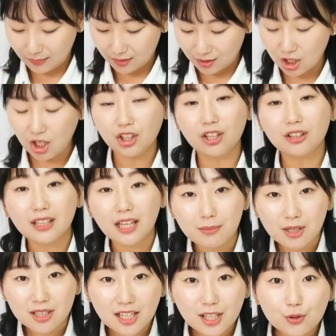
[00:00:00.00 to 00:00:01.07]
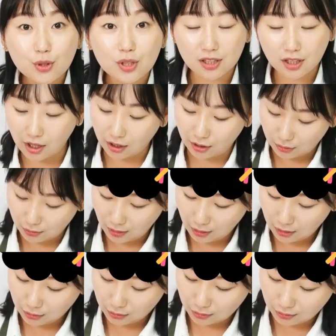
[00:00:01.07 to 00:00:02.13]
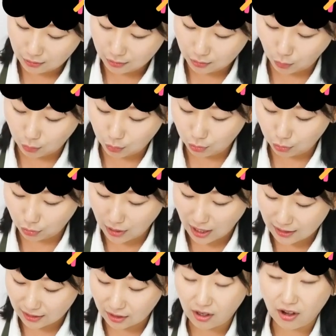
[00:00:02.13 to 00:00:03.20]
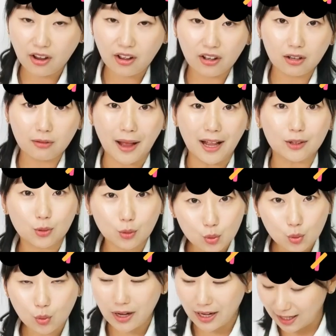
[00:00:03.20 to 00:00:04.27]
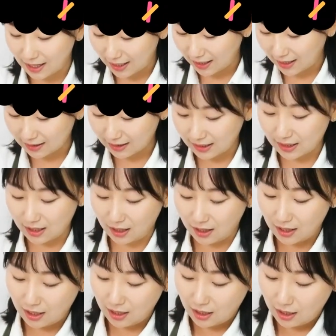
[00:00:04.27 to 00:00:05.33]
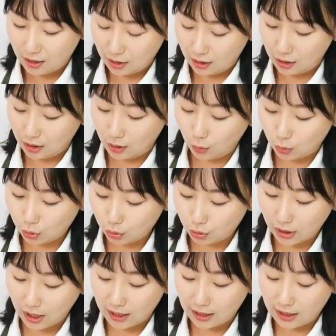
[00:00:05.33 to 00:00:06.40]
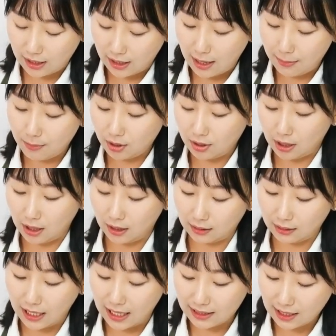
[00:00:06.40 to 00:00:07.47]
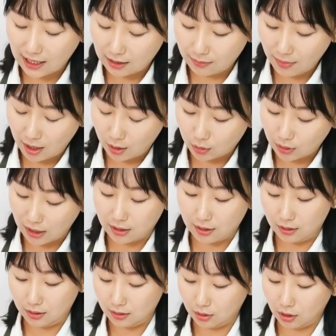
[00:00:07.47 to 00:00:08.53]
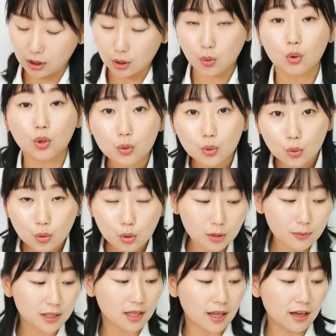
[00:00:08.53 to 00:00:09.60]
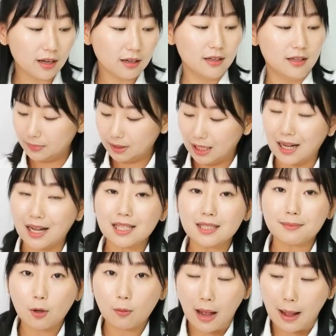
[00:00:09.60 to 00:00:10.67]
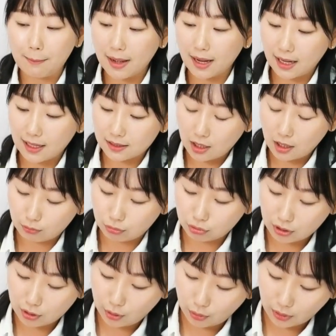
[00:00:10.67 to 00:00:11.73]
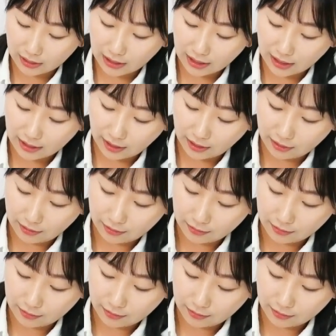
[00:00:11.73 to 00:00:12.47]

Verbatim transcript: 천원빼면살 수 있어요 허우. 돈도 안 들어요. 맛도 좋아. 그래서 이 옥수수 캔을 한번 이렇게 깐 다음에 이거 다 열 때 손, 손 조심하세요. 다 까지 말고 반만 까서 물을 이렇게 따라내요.